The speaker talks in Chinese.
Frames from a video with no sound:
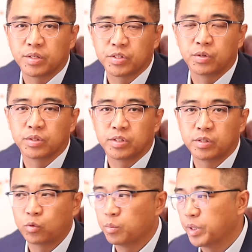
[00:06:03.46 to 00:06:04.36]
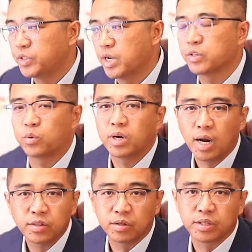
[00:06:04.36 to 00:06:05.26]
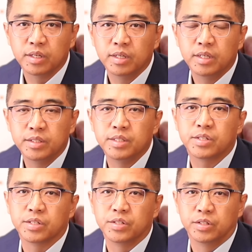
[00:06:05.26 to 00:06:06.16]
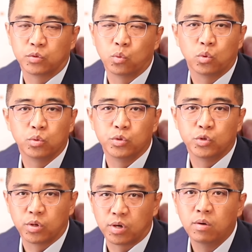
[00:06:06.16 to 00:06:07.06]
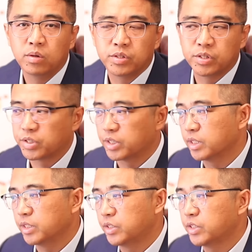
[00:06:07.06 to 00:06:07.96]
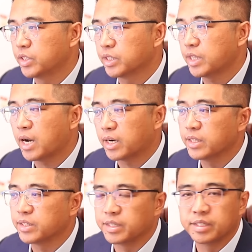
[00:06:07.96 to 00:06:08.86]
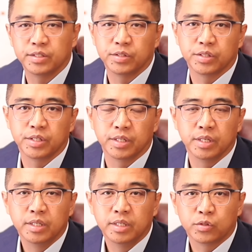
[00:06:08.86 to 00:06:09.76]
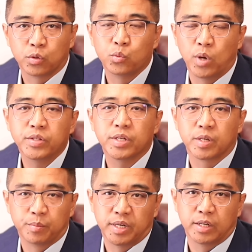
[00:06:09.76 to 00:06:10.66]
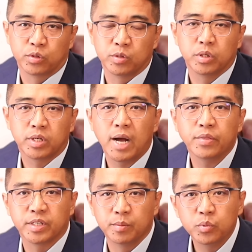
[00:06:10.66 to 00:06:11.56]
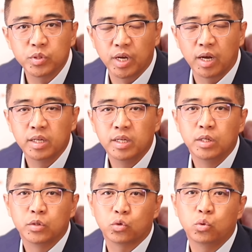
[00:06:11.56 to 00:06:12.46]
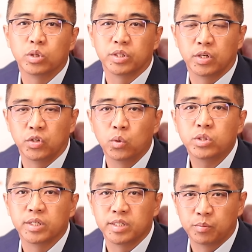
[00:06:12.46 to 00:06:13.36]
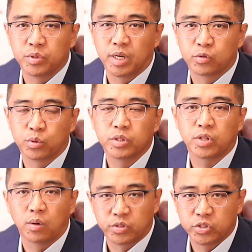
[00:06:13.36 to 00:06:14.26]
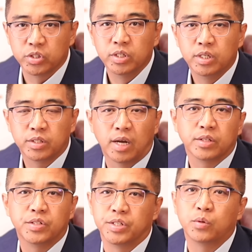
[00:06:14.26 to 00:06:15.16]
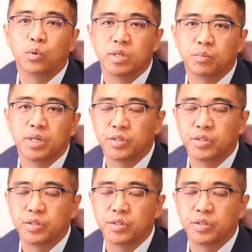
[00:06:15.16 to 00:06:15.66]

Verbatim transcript: 的时候，是会被签证官看到的，因此你的通过率就会高。这是一个，这是一个大概的一个，就是一个从原则层面来说，因为看的人不一样，处理的流程也不一样，所以导致它的结果也不一样。